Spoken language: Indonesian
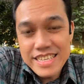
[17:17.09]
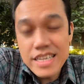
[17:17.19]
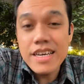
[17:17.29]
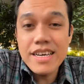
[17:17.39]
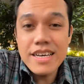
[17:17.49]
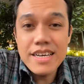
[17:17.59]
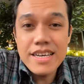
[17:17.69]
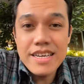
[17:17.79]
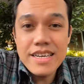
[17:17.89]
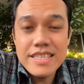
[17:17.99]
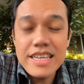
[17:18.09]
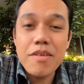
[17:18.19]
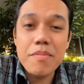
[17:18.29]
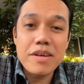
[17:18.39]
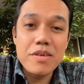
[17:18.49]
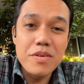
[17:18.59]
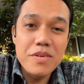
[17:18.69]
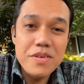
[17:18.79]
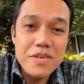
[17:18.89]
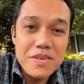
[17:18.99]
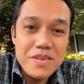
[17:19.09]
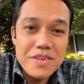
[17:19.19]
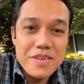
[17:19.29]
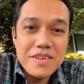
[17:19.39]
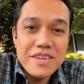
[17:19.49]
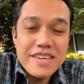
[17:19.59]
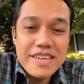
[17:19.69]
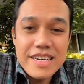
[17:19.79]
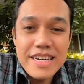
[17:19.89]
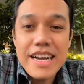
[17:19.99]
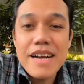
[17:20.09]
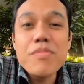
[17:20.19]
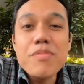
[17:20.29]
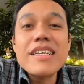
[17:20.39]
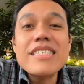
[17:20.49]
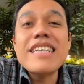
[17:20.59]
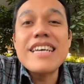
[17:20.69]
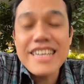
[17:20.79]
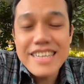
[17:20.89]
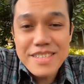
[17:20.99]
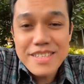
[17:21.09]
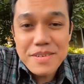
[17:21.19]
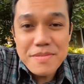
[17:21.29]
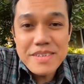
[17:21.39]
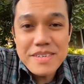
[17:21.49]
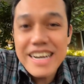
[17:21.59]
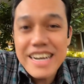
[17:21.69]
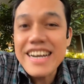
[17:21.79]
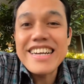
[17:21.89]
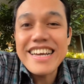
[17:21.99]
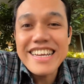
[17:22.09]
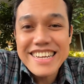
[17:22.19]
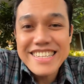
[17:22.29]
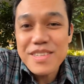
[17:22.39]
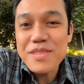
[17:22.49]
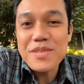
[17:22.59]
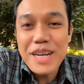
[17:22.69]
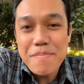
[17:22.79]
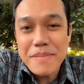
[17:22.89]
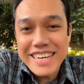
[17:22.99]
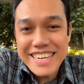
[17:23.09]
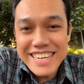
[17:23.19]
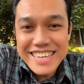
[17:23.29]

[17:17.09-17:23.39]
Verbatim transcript: Ih, eh, jawablah dulu. Mm -mm. Kakak punya rencana gitu? Kakak dilahirkan tahun 78?